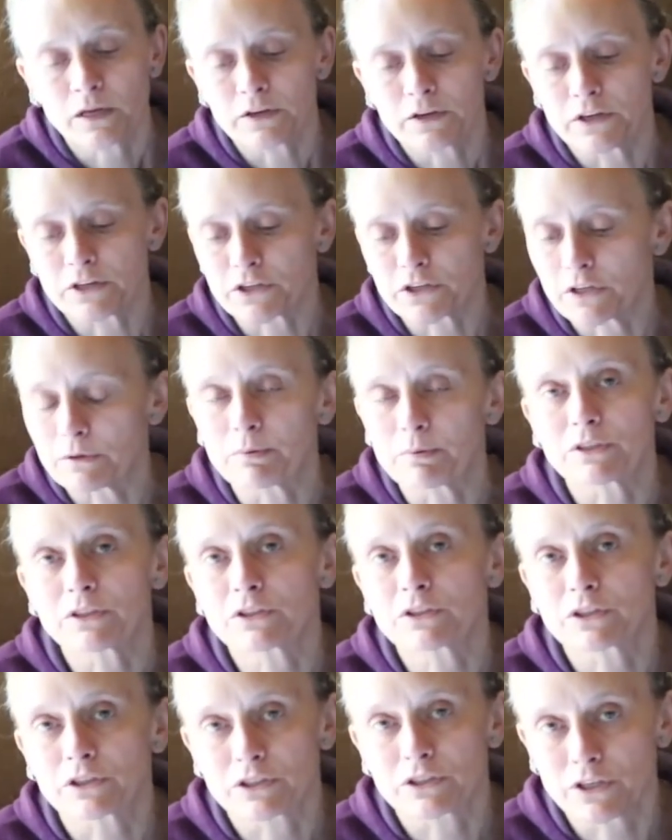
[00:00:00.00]
Jeżeli
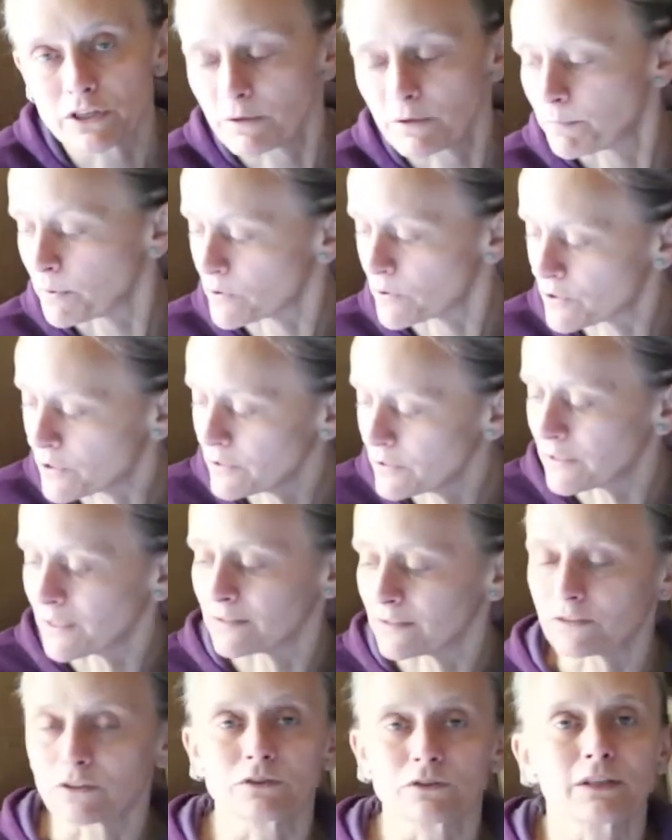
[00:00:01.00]
będziecie chcieli
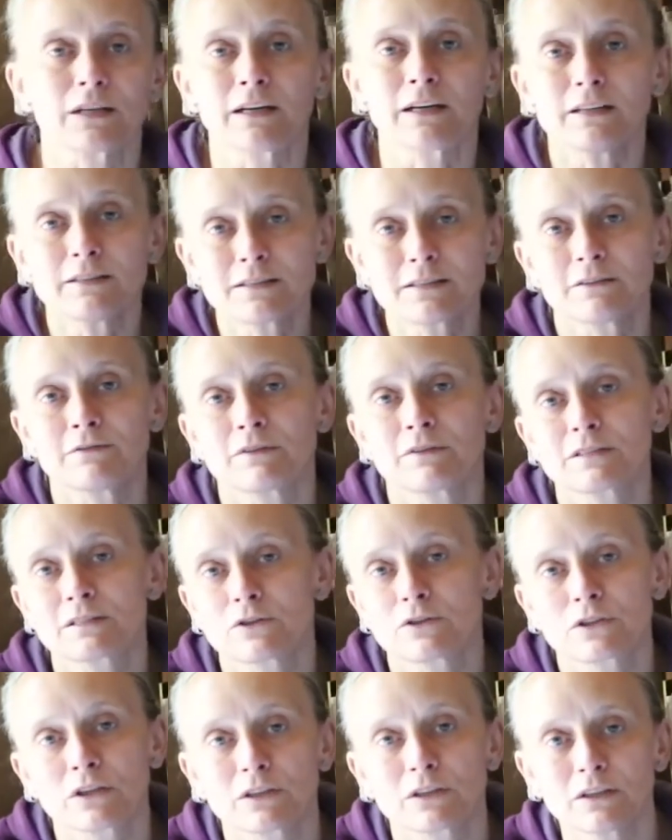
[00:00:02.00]
poczytać, to zachęcam Was do
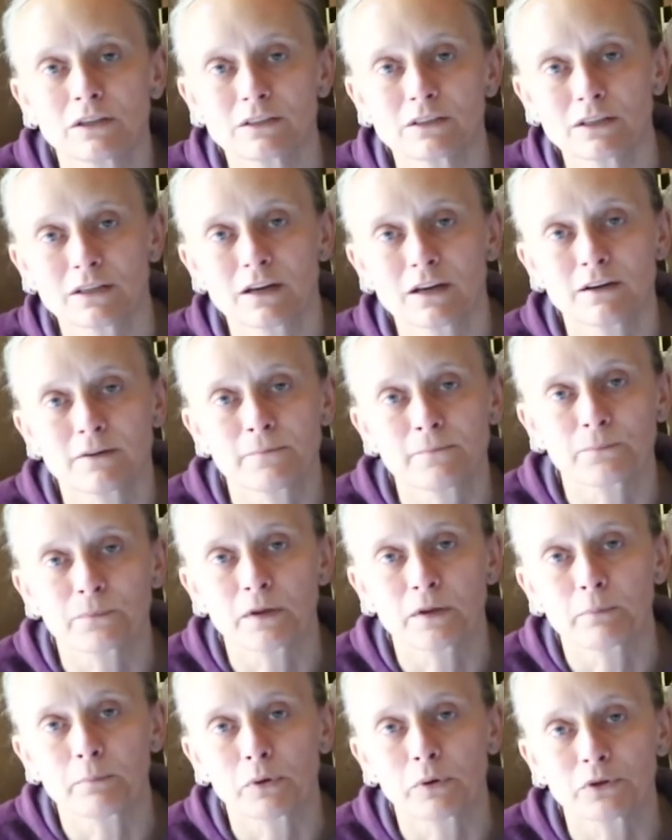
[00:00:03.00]
sięgnięcia
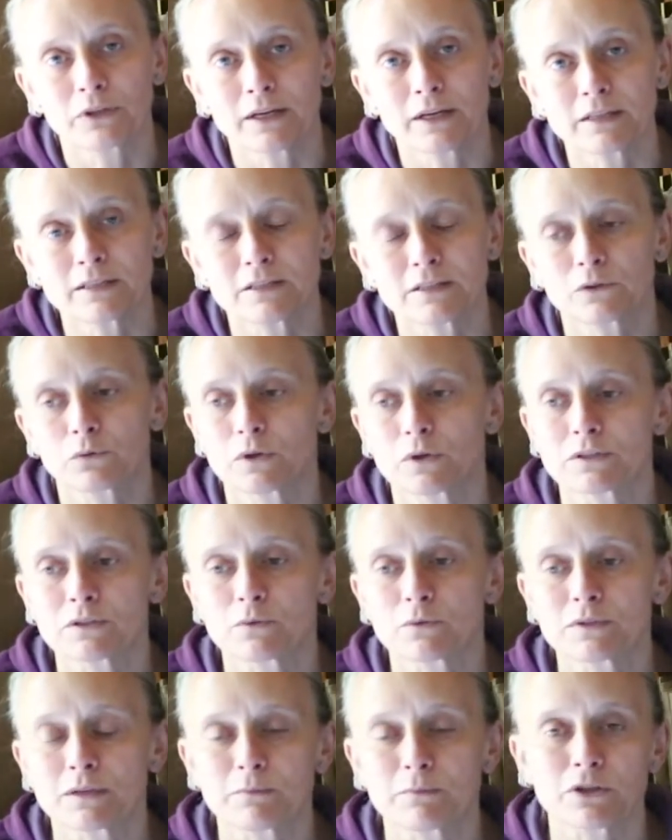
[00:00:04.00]
mm, po teksty, które
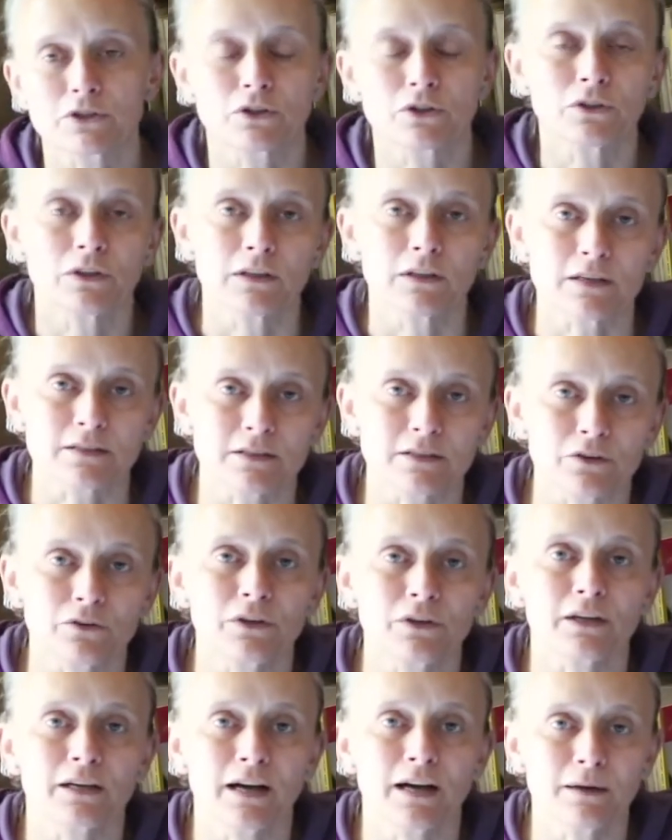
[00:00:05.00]
są zamieszczone na
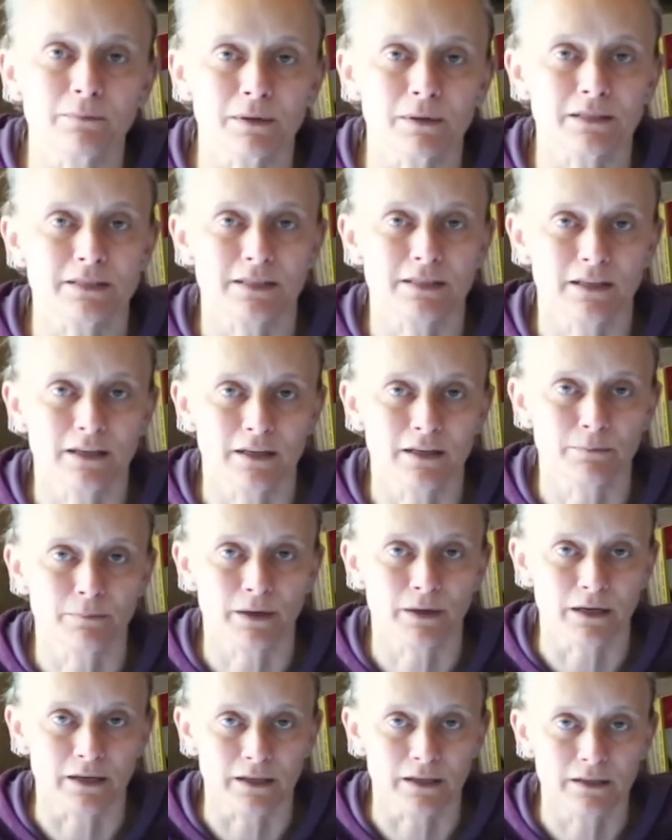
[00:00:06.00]
stronie
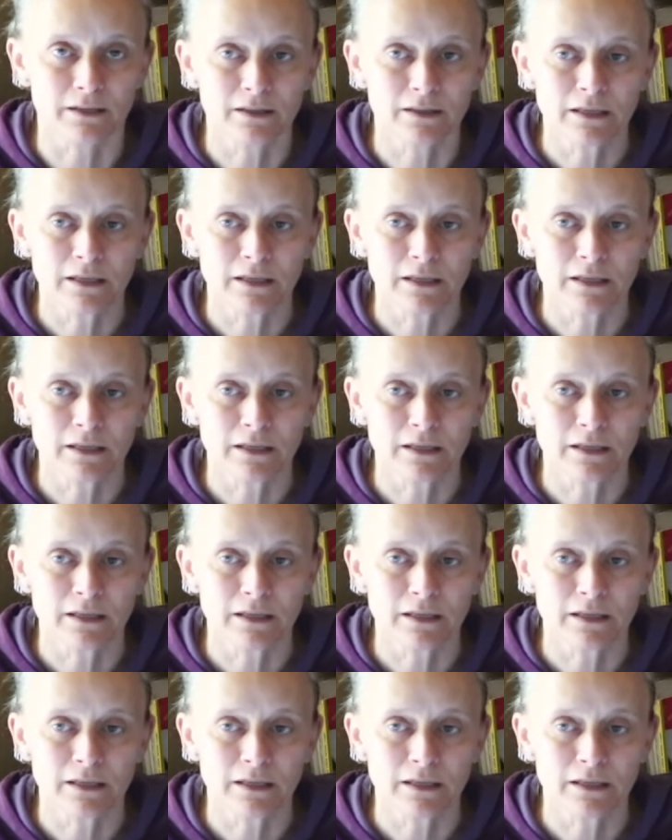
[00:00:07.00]
kalmansegal.pl,